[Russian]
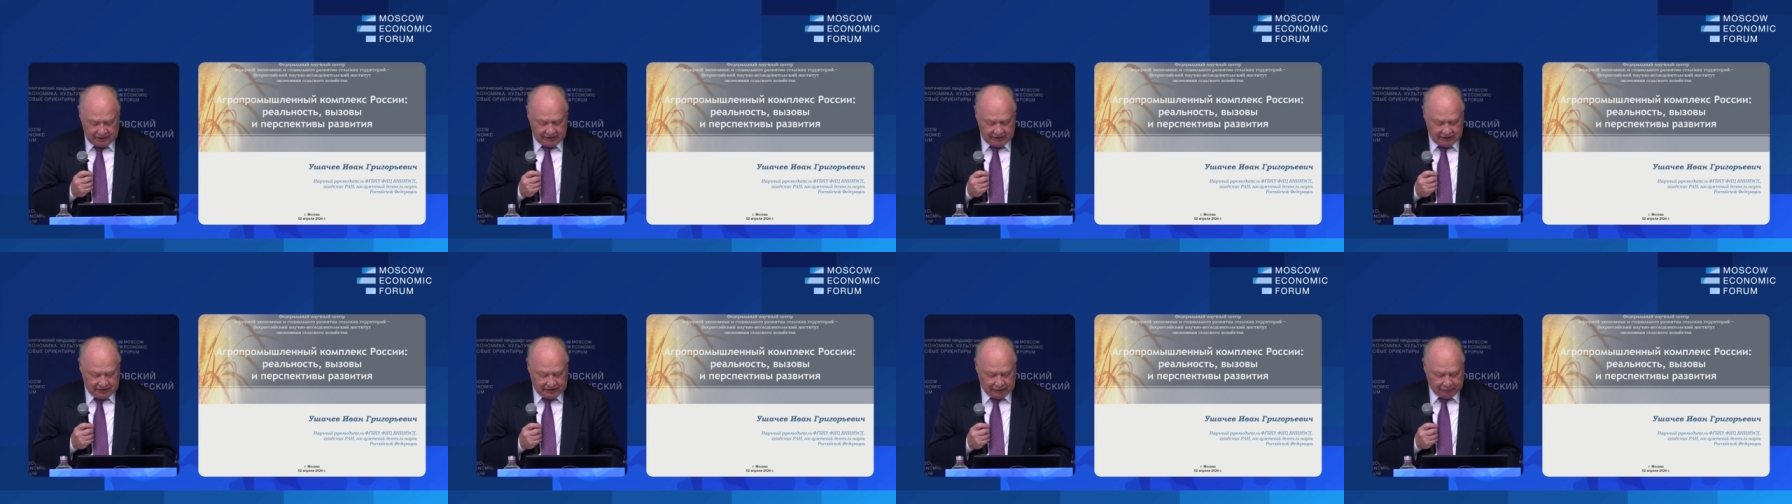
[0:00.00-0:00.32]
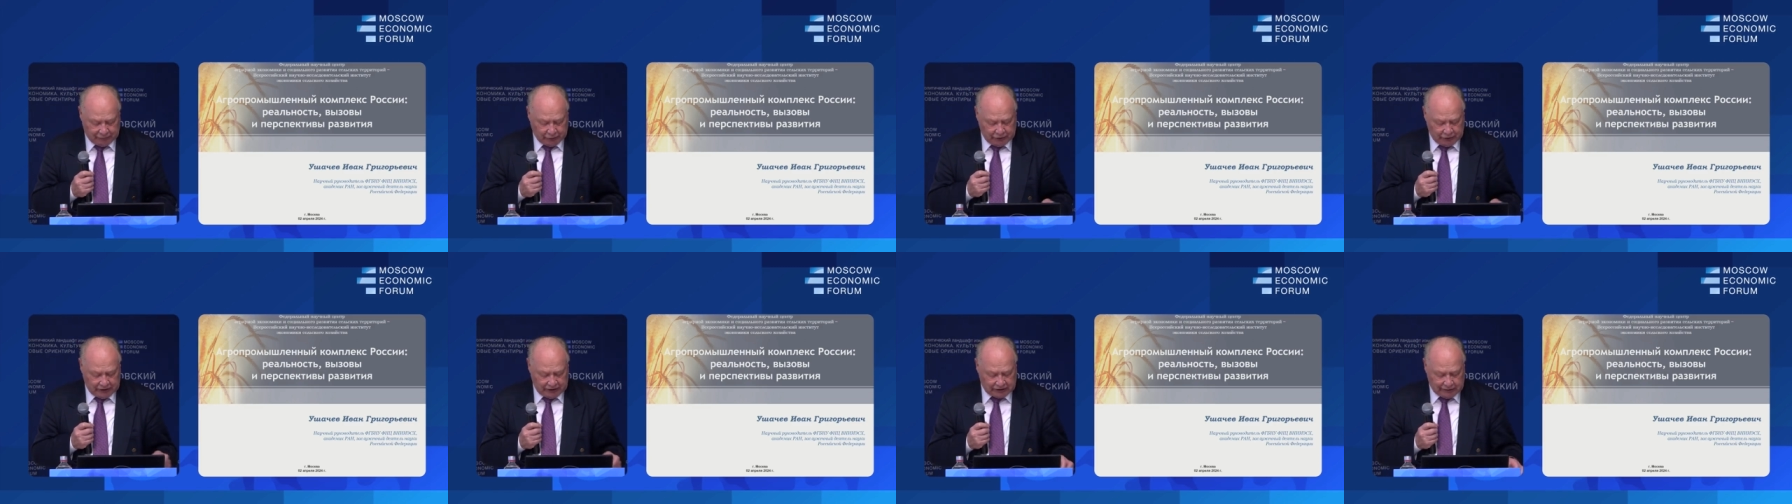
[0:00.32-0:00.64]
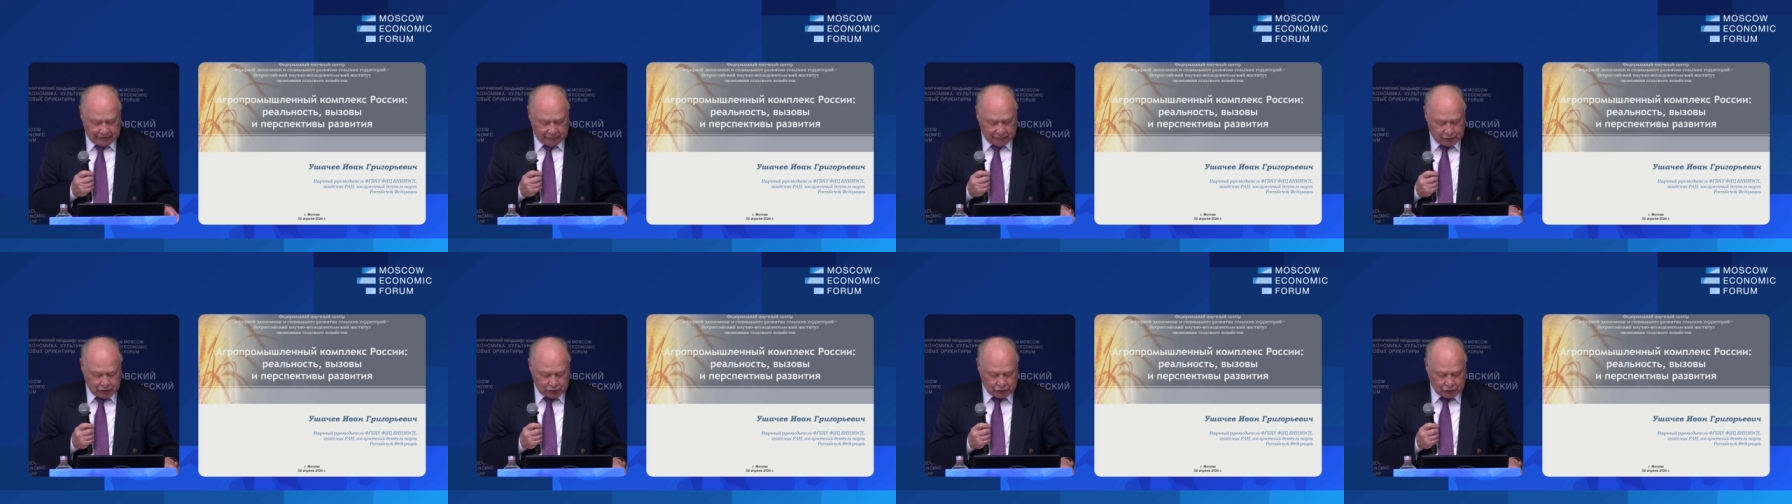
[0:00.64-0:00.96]
На фоне
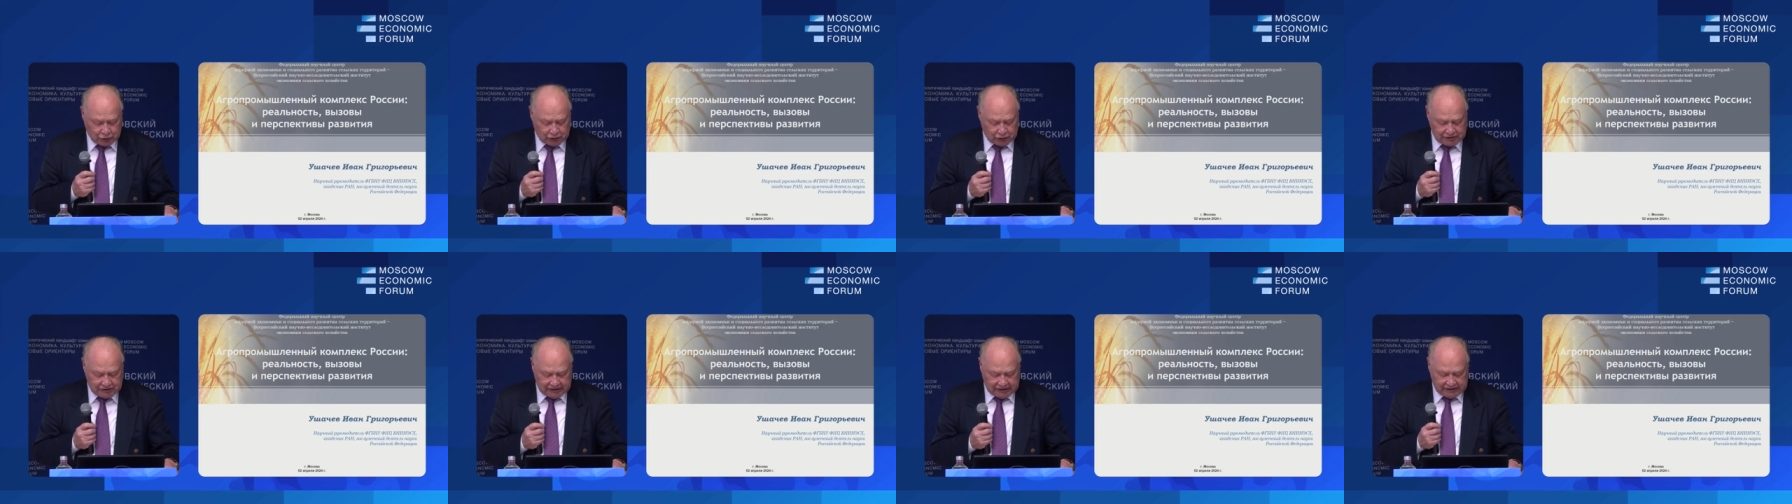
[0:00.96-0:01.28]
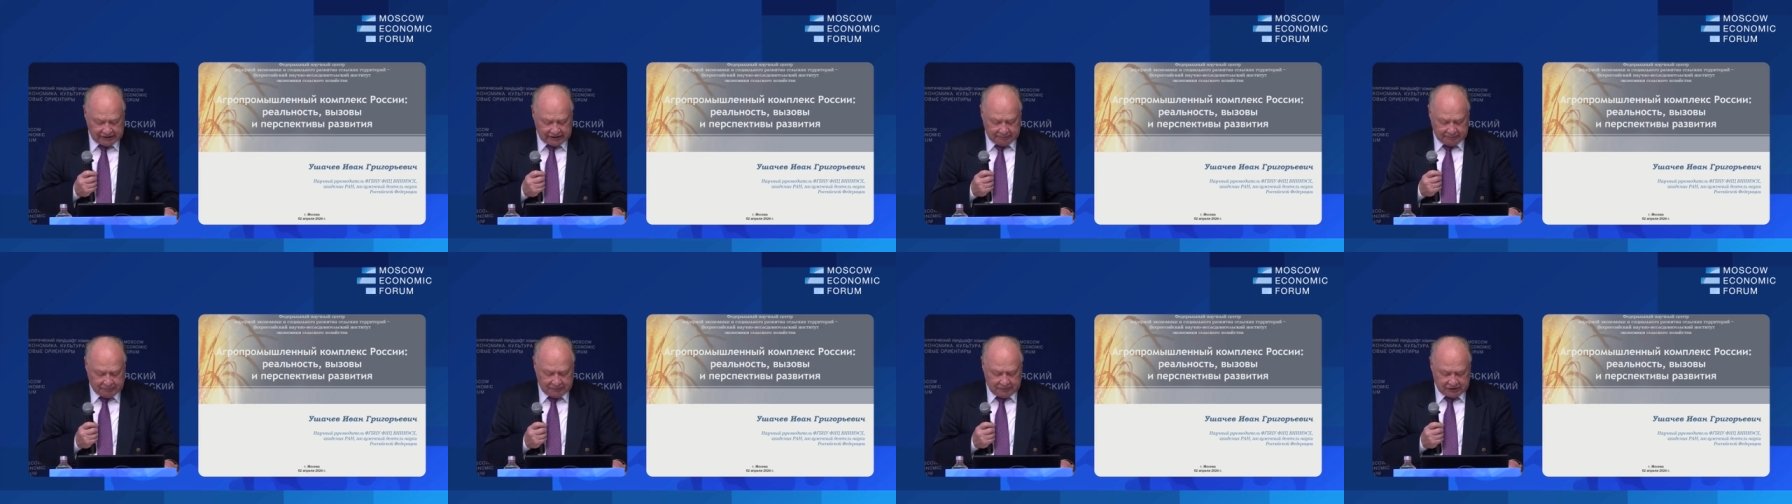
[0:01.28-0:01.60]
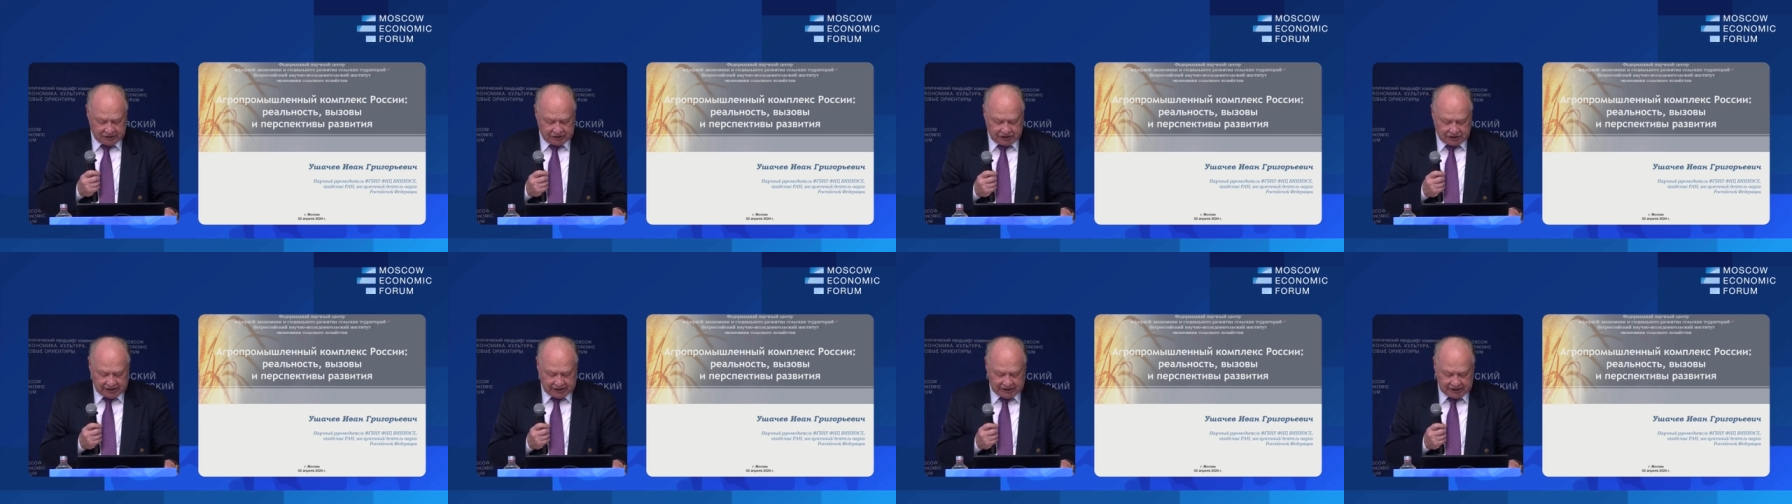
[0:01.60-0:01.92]
того, что за
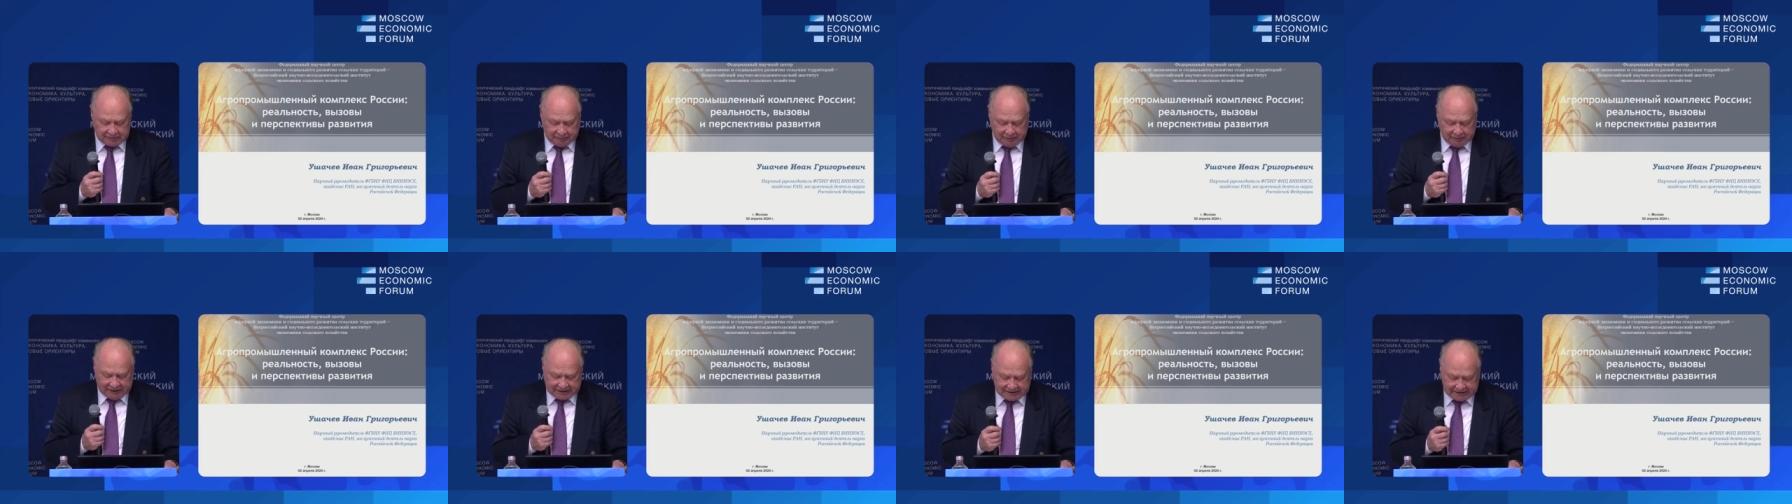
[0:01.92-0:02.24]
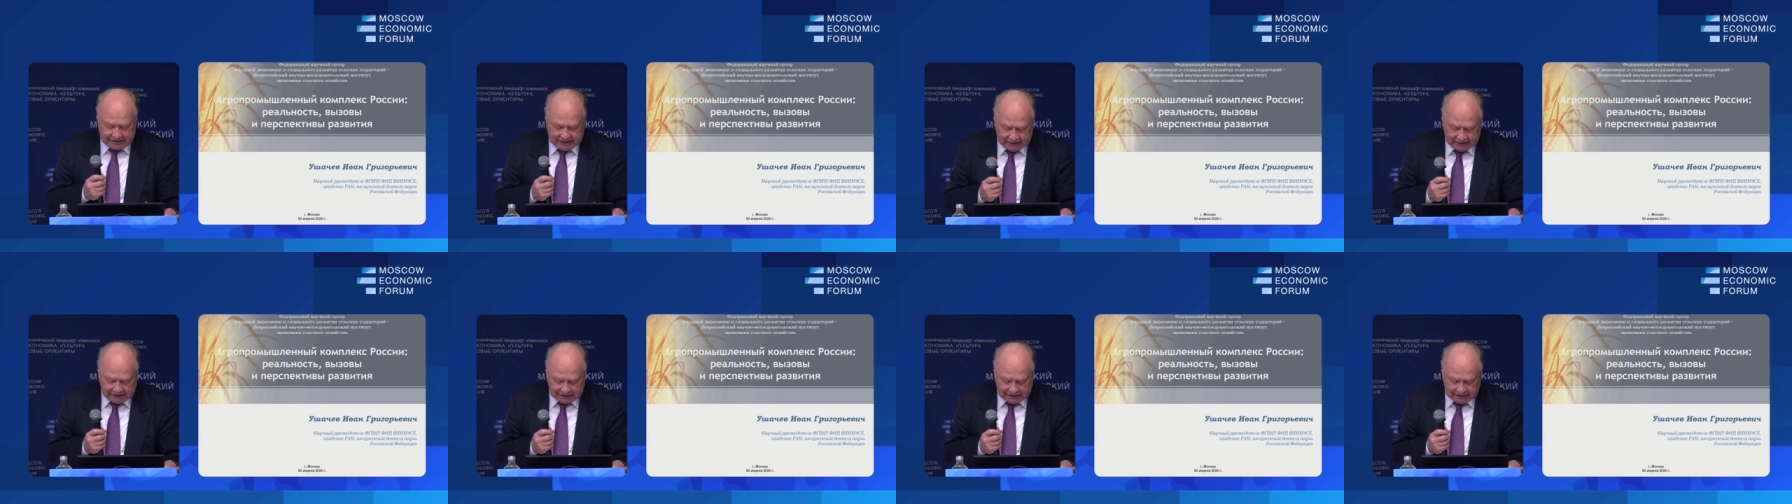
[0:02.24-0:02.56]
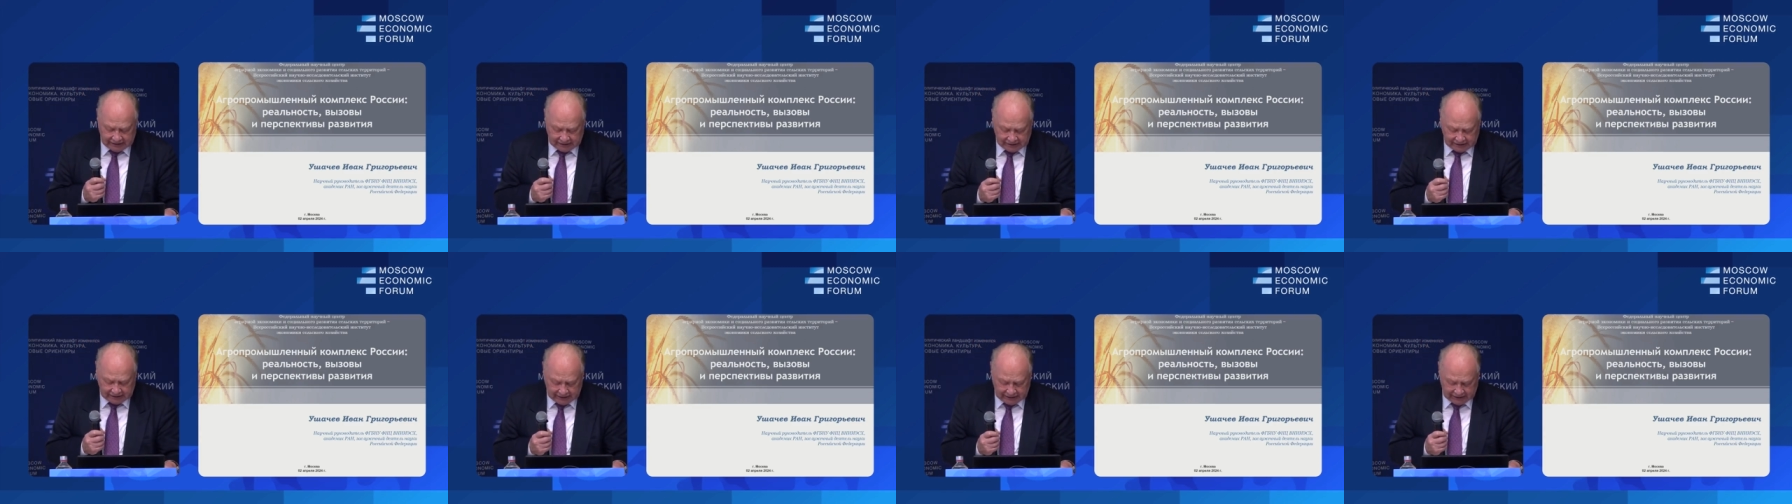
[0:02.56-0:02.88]
6
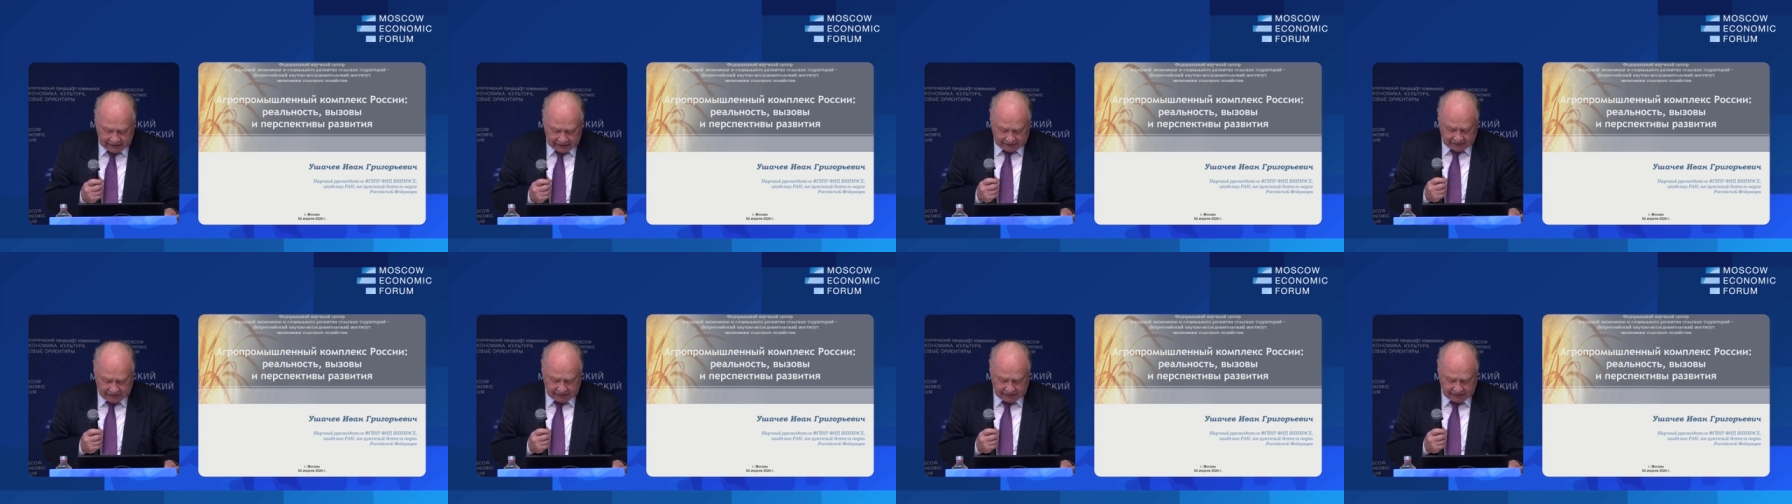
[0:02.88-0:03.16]
последних лет